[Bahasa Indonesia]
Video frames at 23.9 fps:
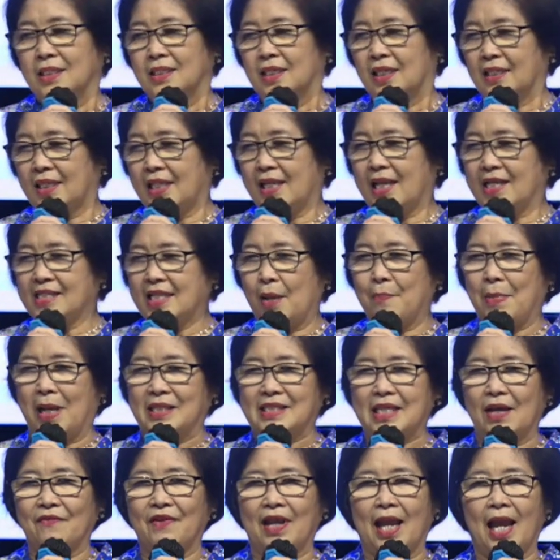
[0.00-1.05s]
Ketika saya
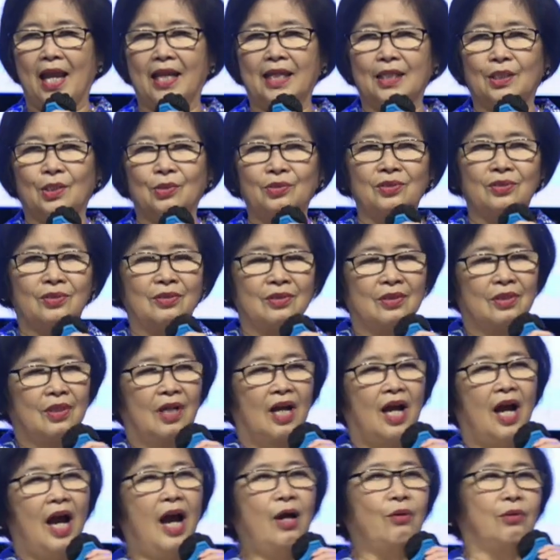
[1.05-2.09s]
baca WA itu,
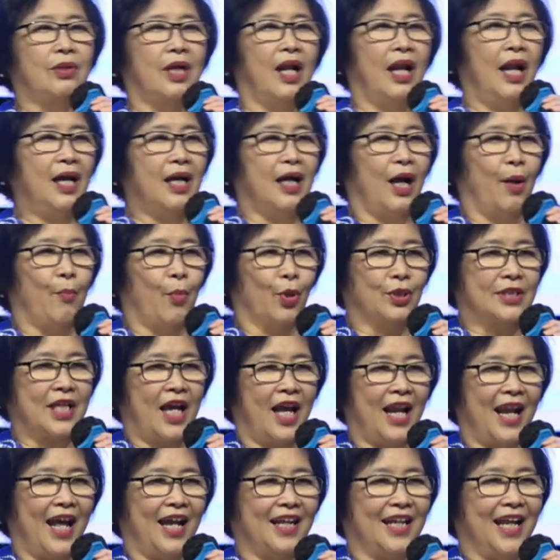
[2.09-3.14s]
ah udahlah nggak mau
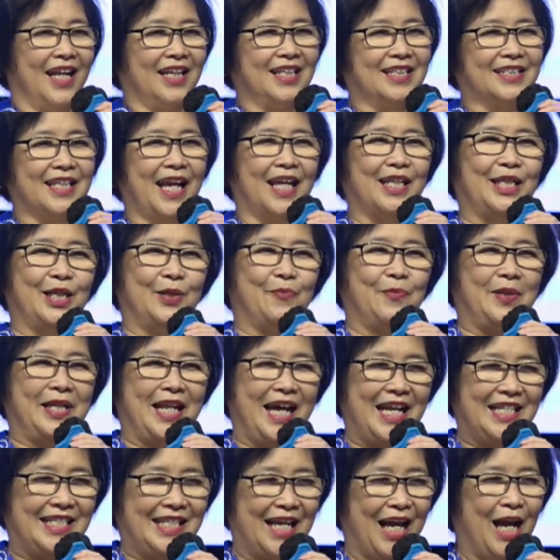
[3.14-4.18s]
saya ladenin, saya diemin
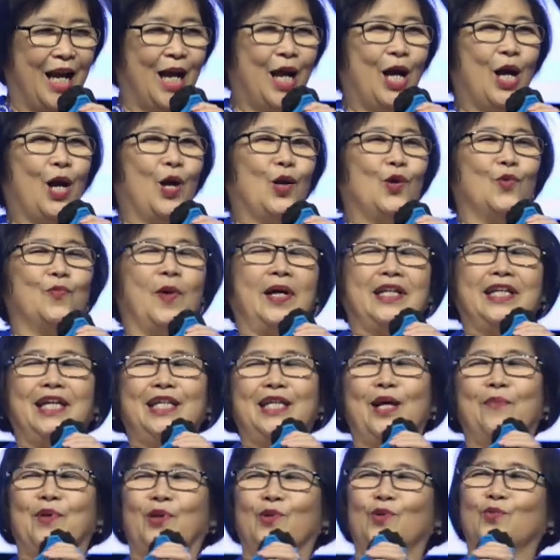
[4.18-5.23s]
aja. Rupanya
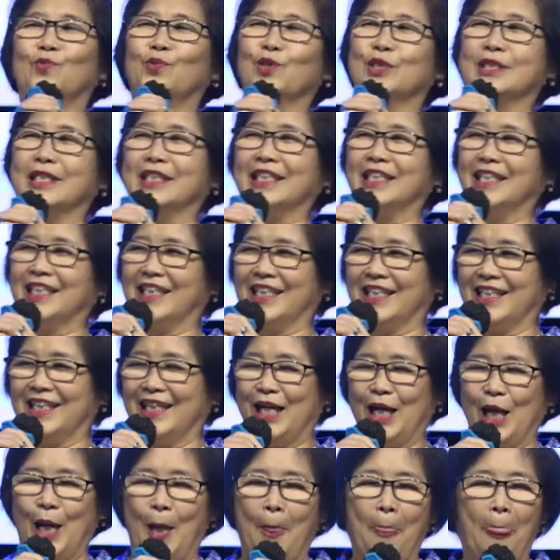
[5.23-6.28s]
dia bergumul sendiri.
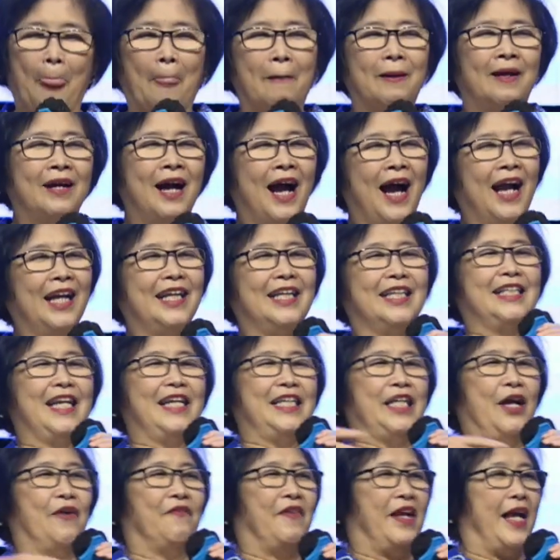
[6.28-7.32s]

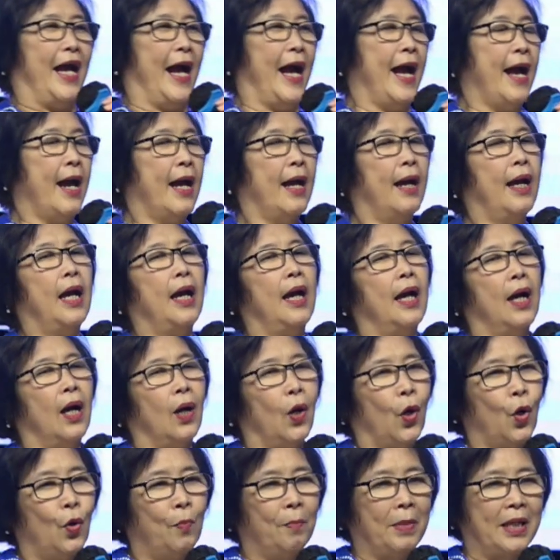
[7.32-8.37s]
Akhirnya dia WA,
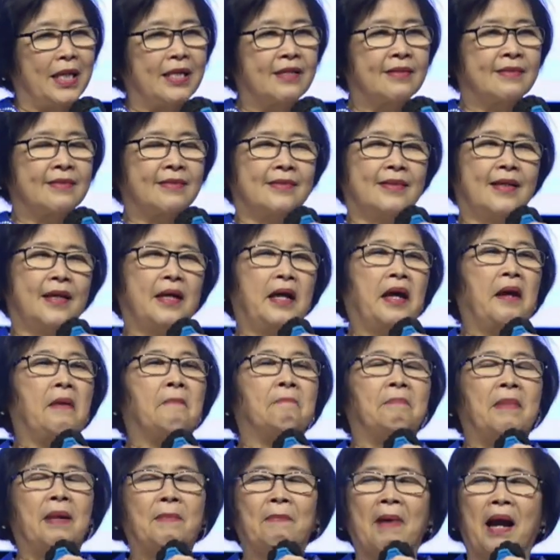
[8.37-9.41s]
oh miss,
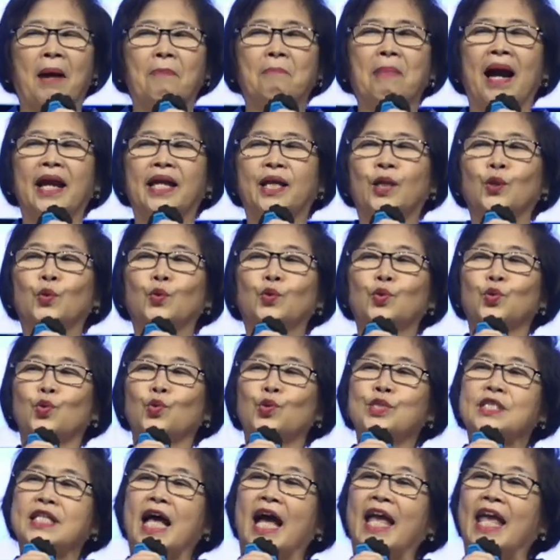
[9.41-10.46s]
memang baik
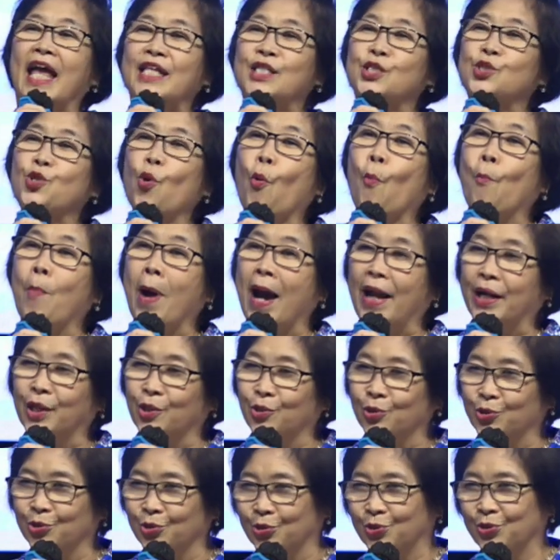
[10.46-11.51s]
untuk saya coba
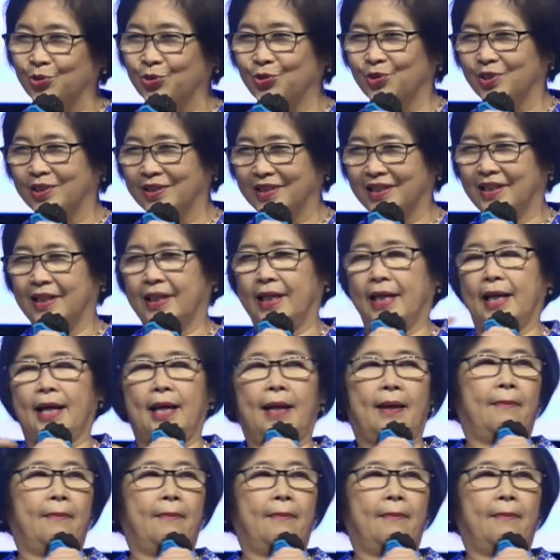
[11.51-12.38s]
dulu. Ya.